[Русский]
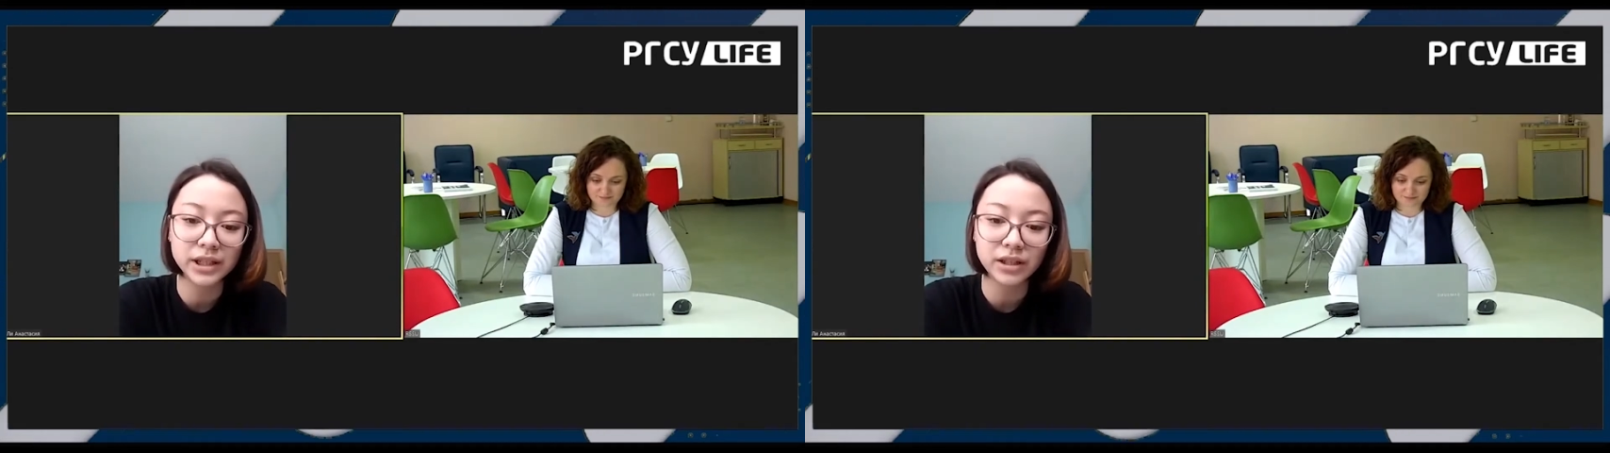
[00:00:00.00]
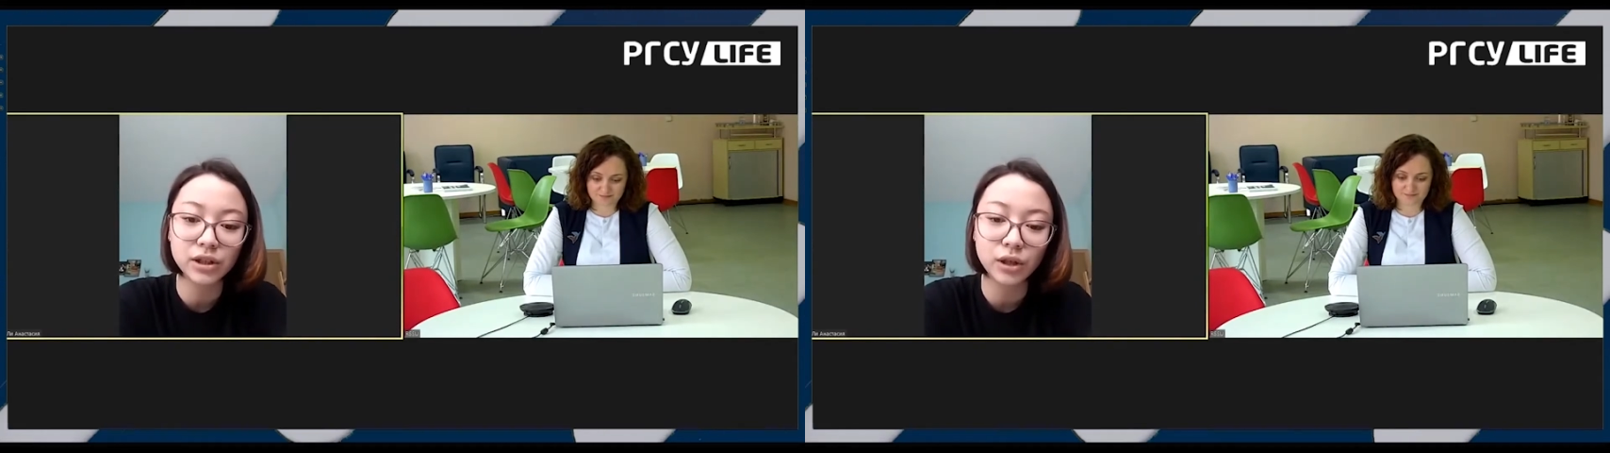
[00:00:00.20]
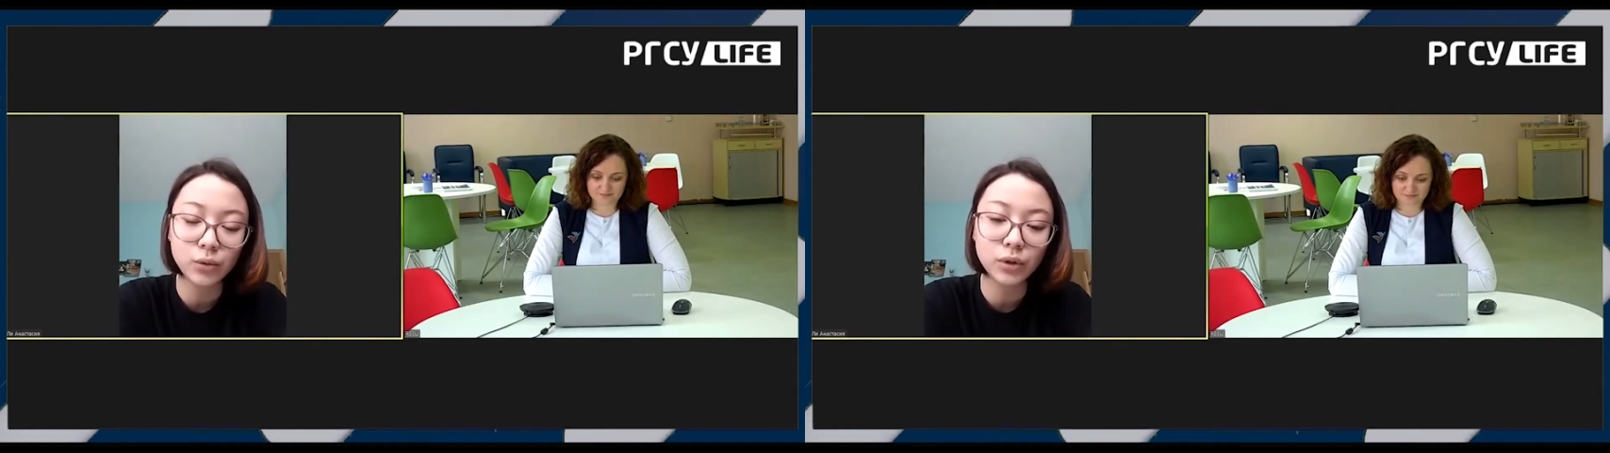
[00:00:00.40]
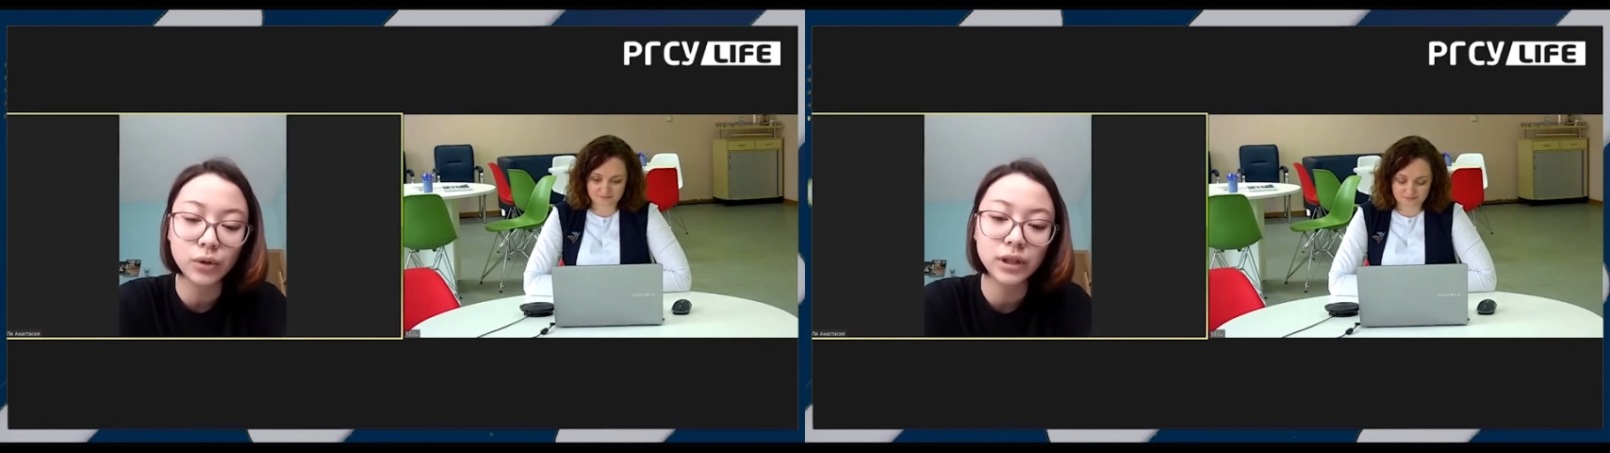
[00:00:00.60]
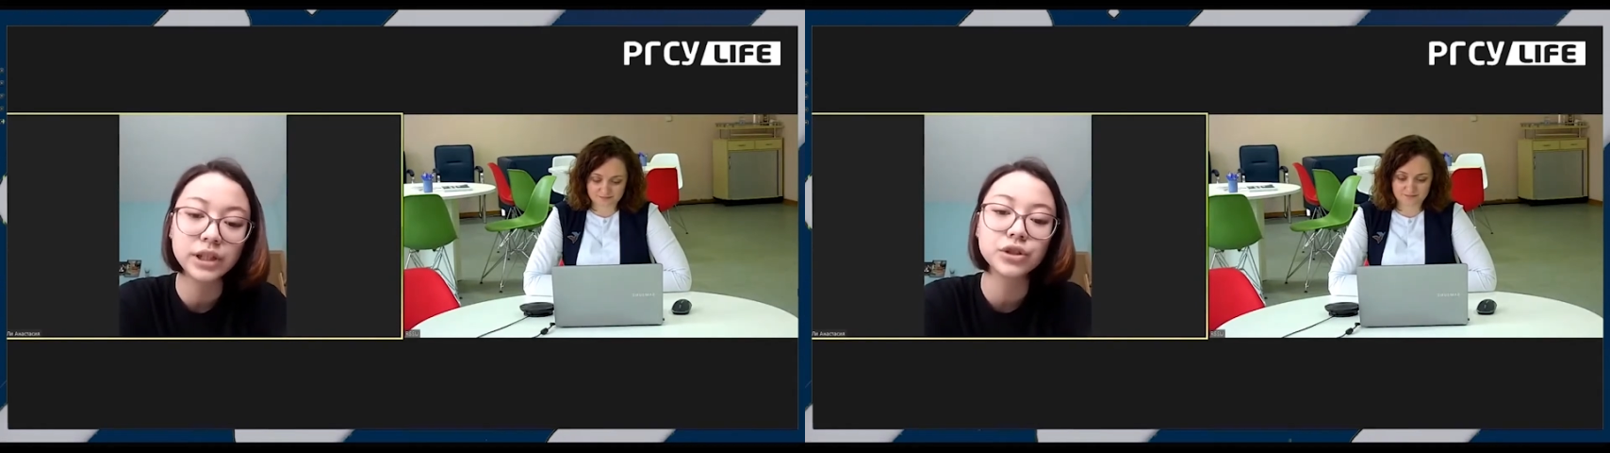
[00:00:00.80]
алкоголь
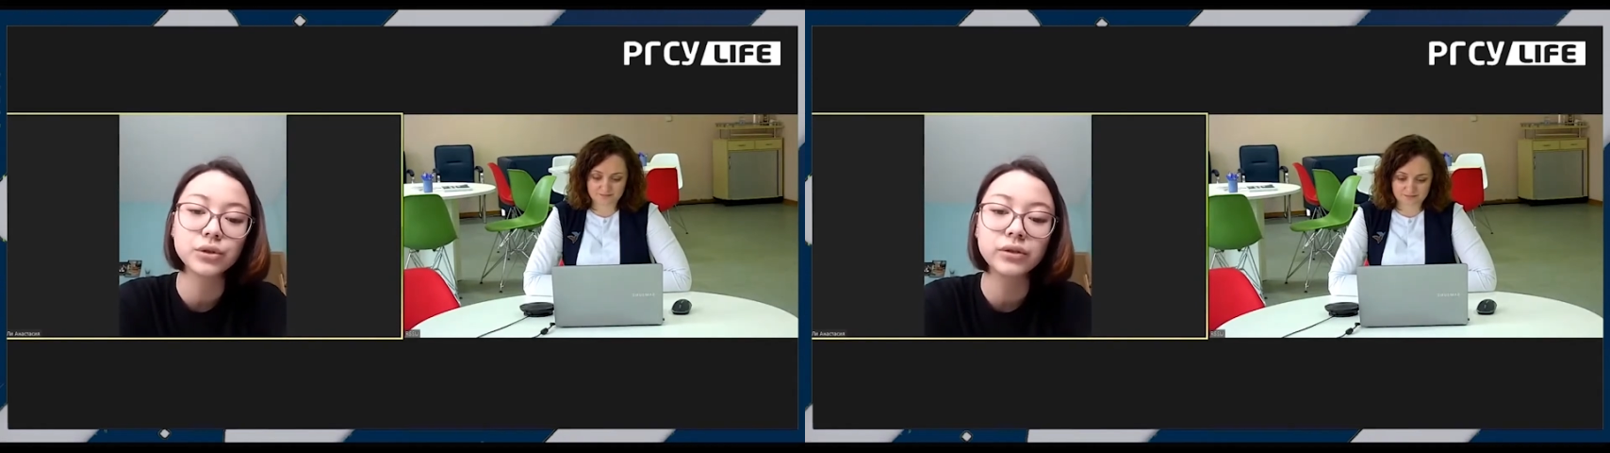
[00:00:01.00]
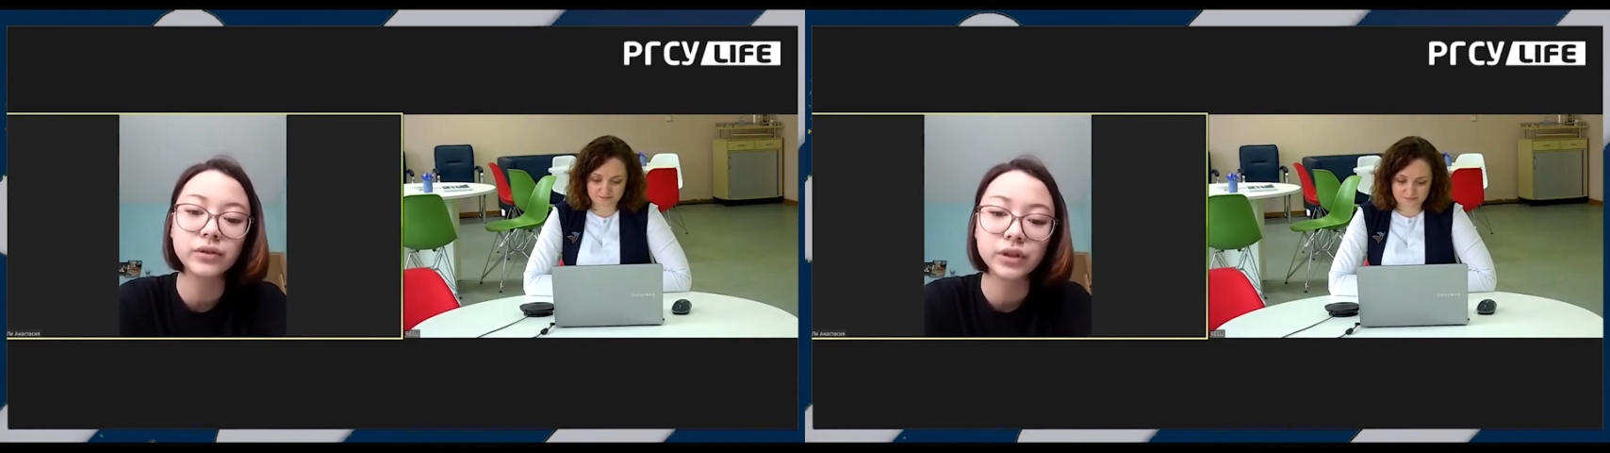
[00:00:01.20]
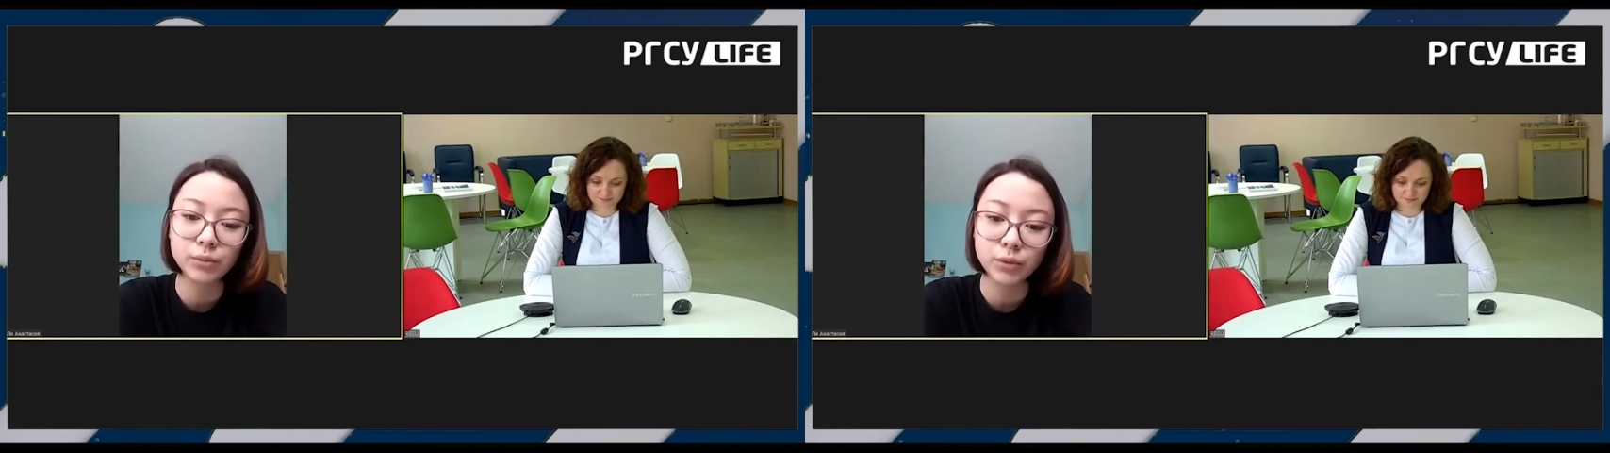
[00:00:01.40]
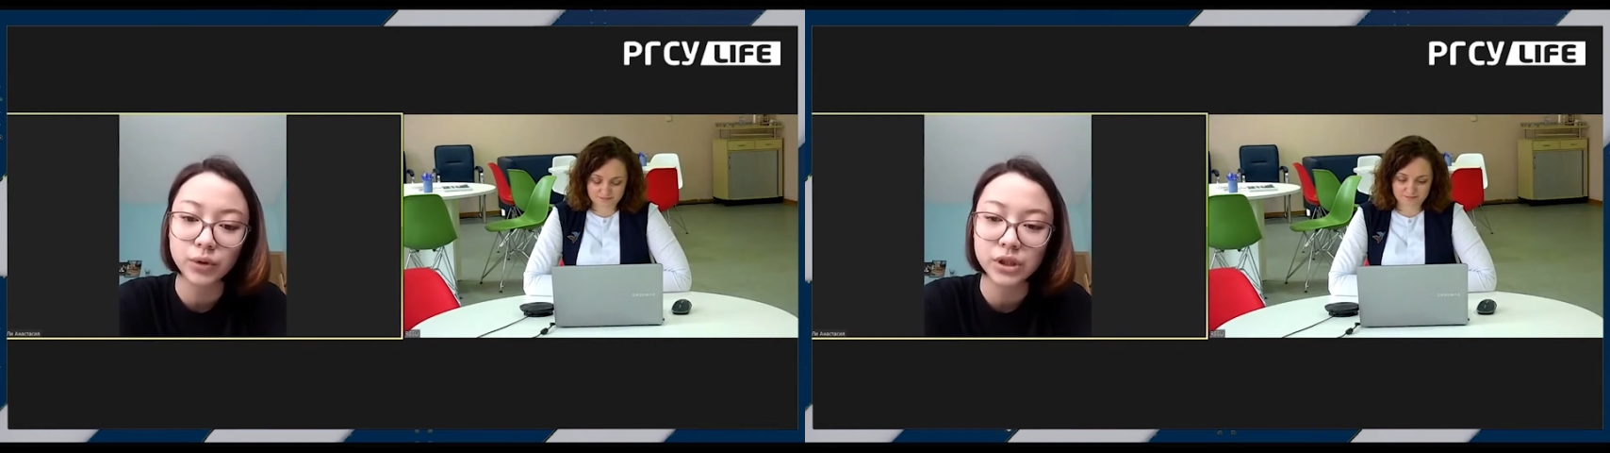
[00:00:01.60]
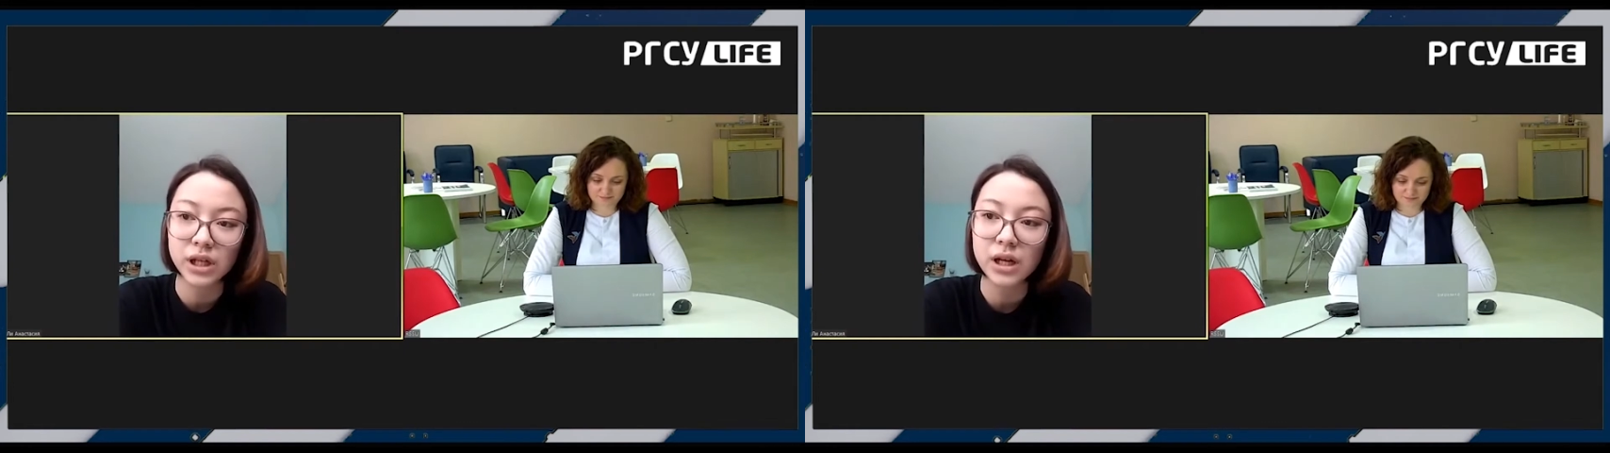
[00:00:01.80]
или что-то в этом роде